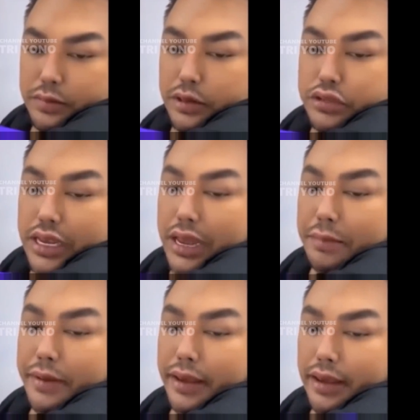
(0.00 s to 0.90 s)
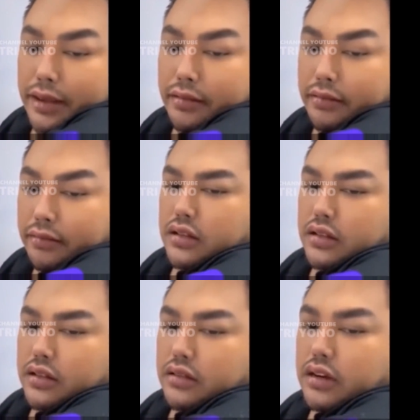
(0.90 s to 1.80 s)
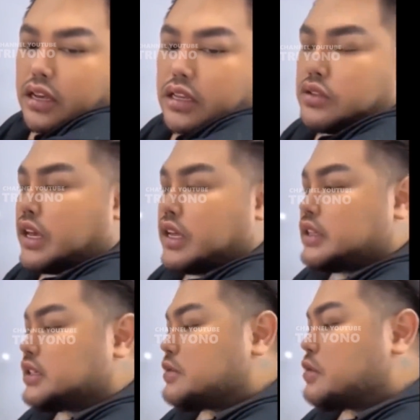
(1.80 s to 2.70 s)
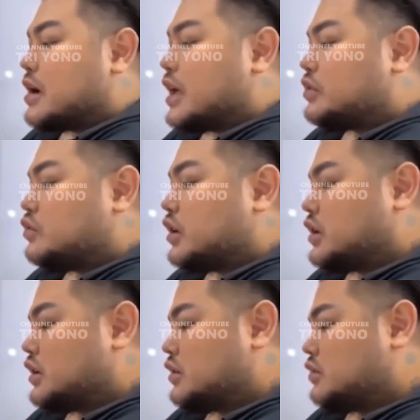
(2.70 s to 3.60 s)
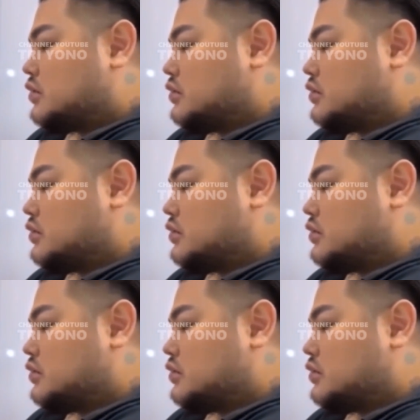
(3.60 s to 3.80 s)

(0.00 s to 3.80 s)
emang lu siapa udah gitu ya hatersnya pembantu lagi